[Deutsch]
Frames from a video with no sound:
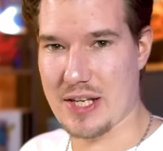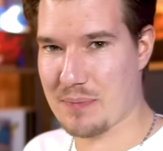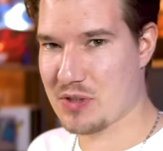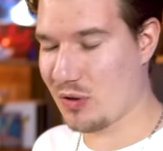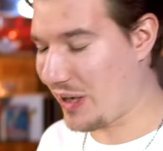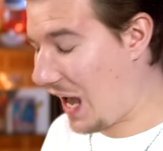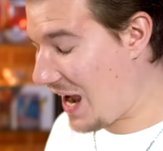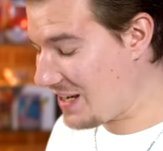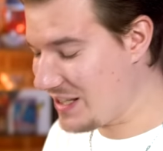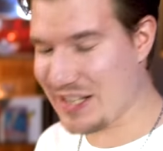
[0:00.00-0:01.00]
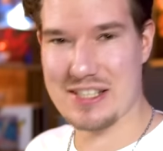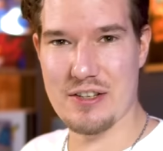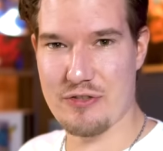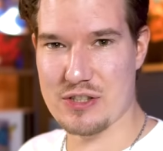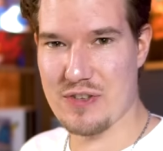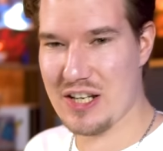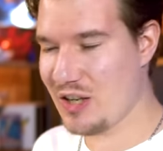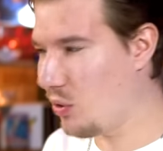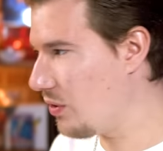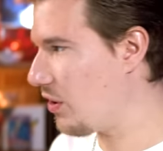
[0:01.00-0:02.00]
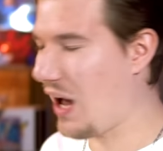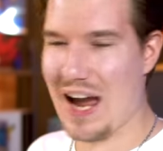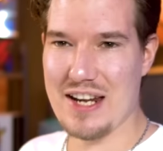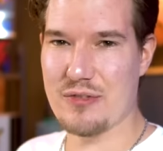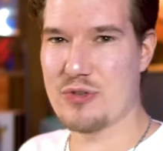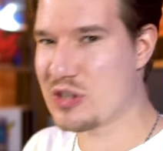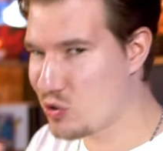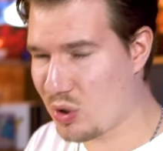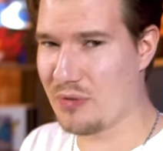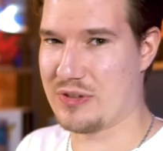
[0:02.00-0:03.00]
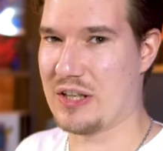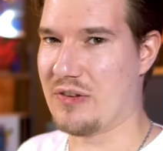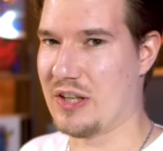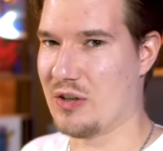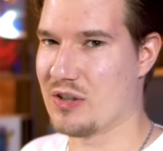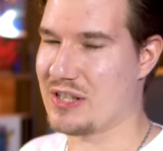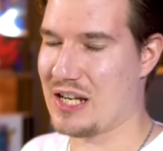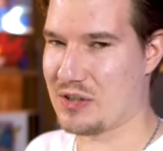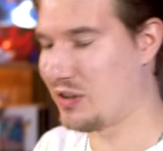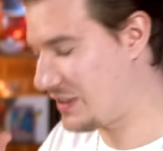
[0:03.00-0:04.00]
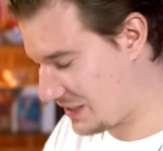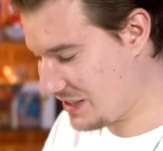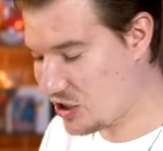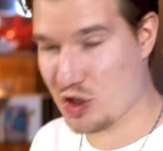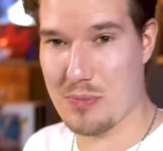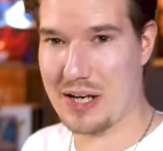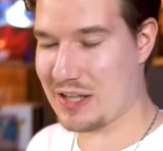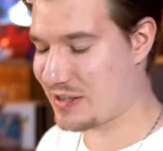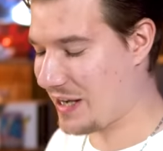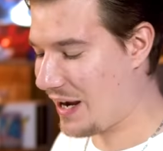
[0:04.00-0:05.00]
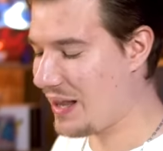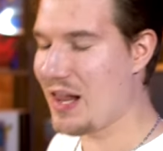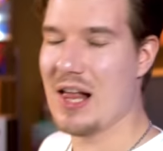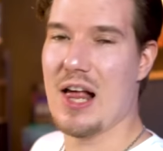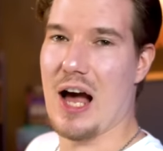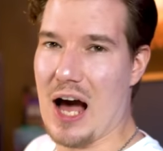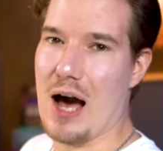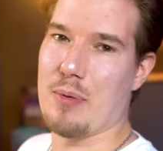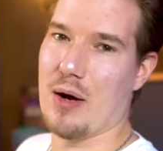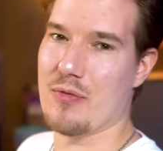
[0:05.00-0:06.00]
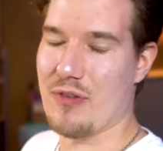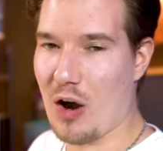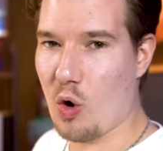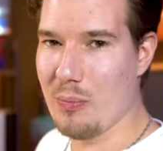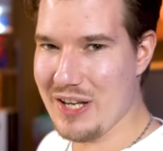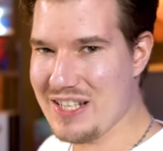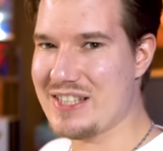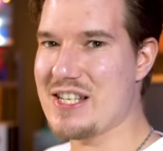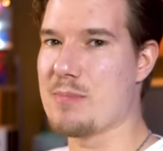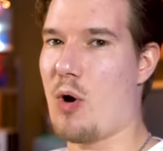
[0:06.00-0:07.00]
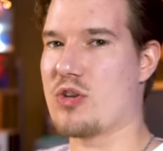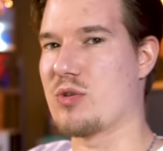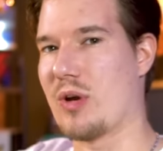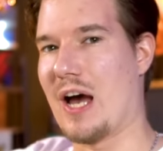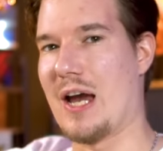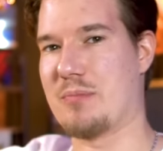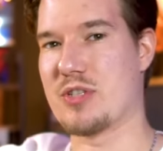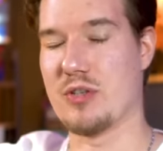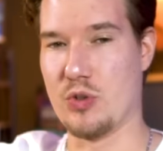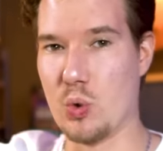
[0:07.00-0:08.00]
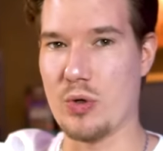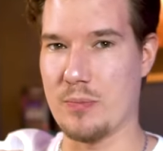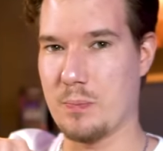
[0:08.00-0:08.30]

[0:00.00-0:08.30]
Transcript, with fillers: Ich habe zum Glück eine jetzt hier fürs Video und noch eine für zukünftige Videos. Also das ist schon mal ganz geil. Aber warum ist diese Box so gehypt? Nun,